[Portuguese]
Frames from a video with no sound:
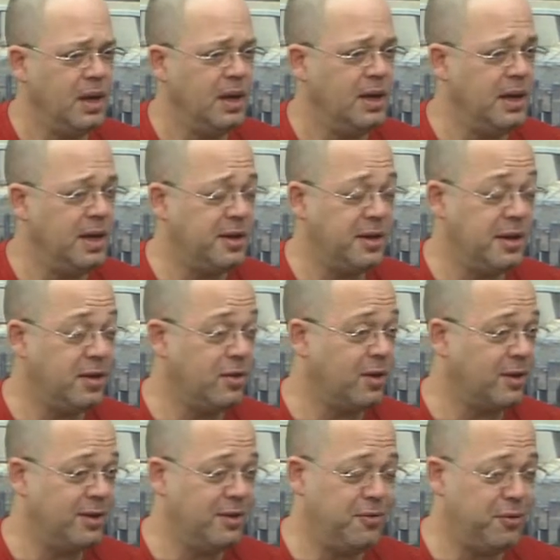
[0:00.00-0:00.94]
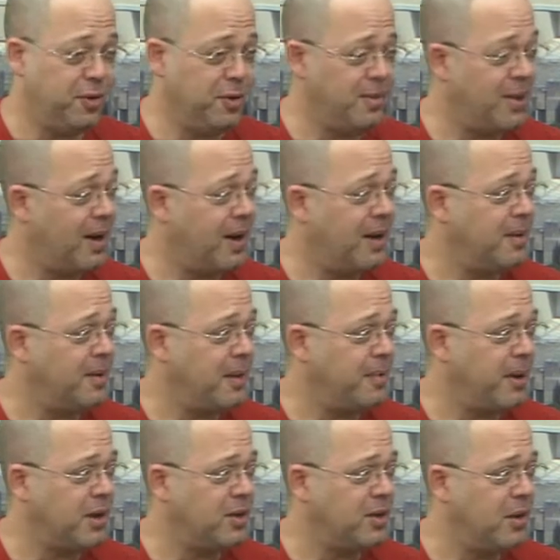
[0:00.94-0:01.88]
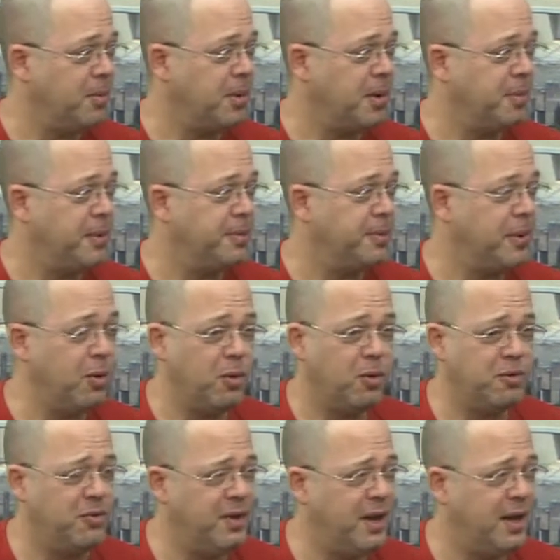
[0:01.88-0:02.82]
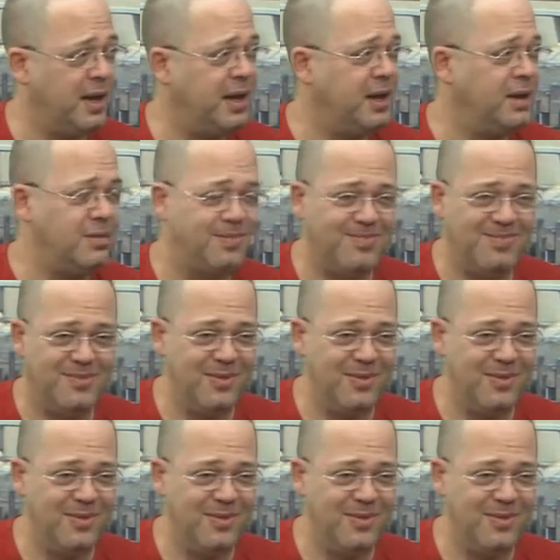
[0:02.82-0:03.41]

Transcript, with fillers: E esse disco assim foi uma, uma paixão para mim, porque eu ouvia ele